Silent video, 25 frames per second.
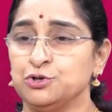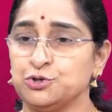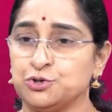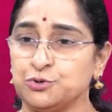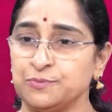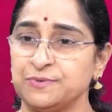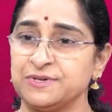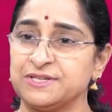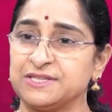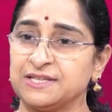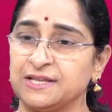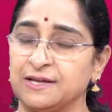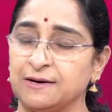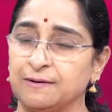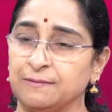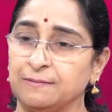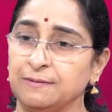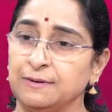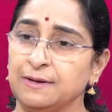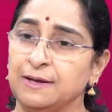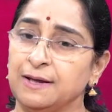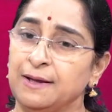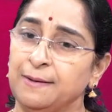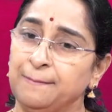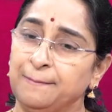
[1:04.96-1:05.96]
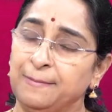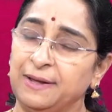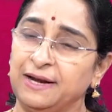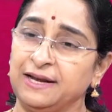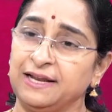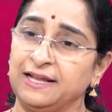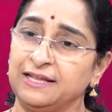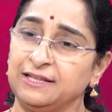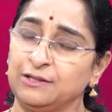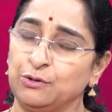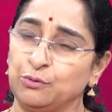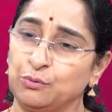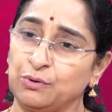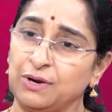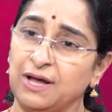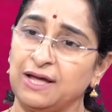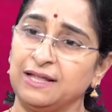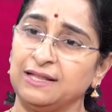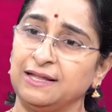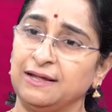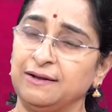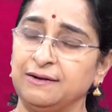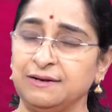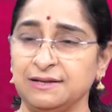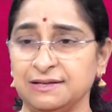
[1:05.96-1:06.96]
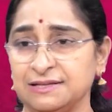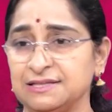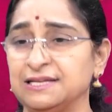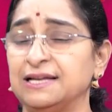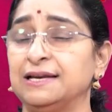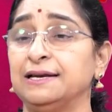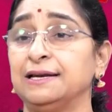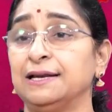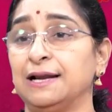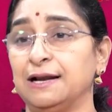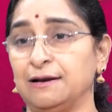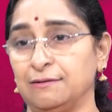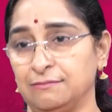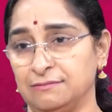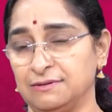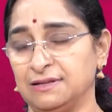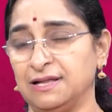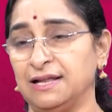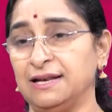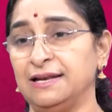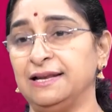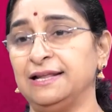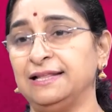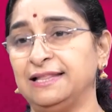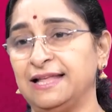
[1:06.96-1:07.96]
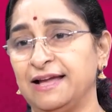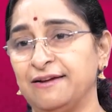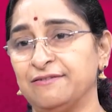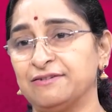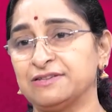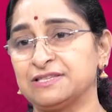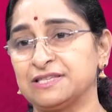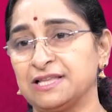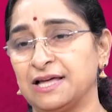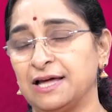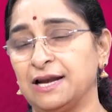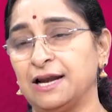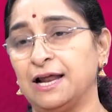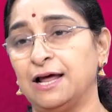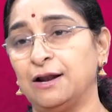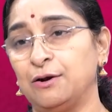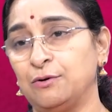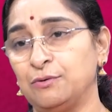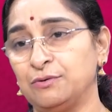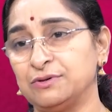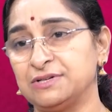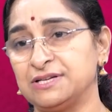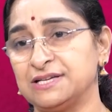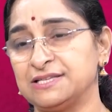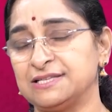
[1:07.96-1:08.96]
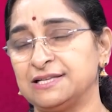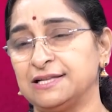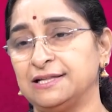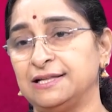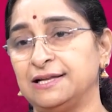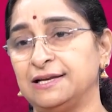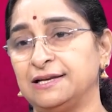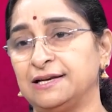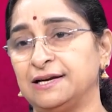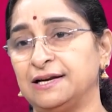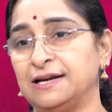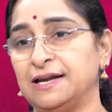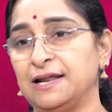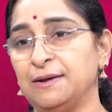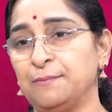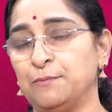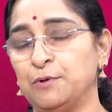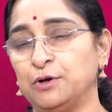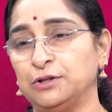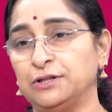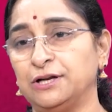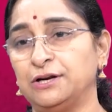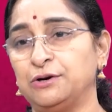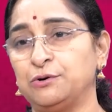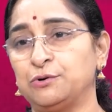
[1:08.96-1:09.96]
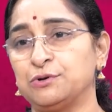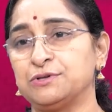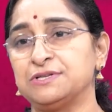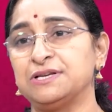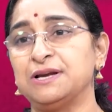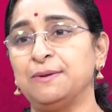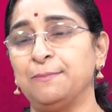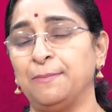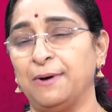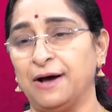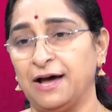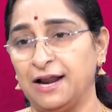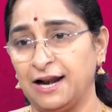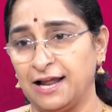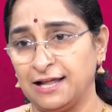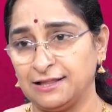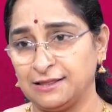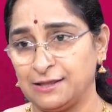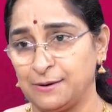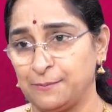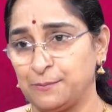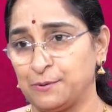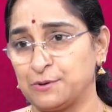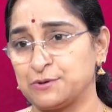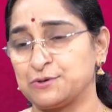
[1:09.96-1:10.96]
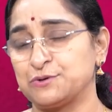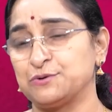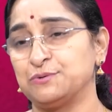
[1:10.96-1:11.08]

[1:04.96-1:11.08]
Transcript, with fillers: చూపిస్తారు మనకి దుర్గాదేవి జనరల్ అన్ని దేవస్థానాల్లో చేసేది ఏంటంటే మొదటి రోజున బాలా త్రిపుర